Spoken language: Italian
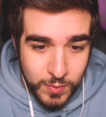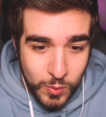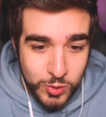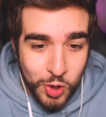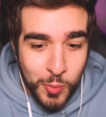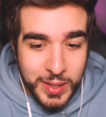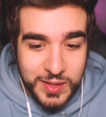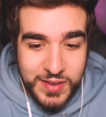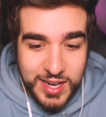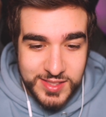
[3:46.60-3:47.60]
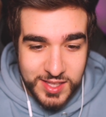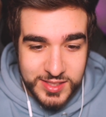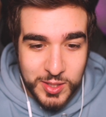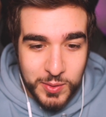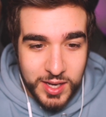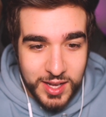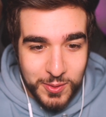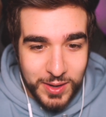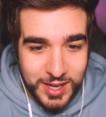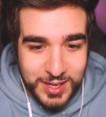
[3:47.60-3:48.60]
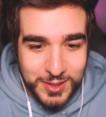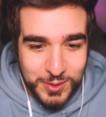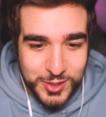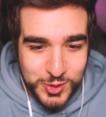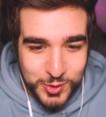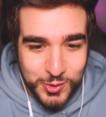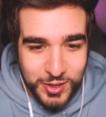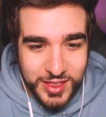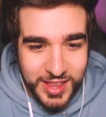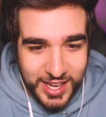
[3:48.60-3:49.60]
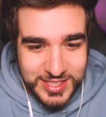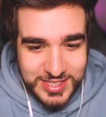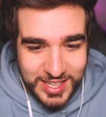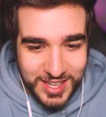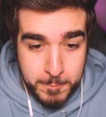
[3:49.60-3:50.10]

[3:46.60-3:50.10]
Oddio com'è diversa senza quel, quella, quel ciondolo in testa.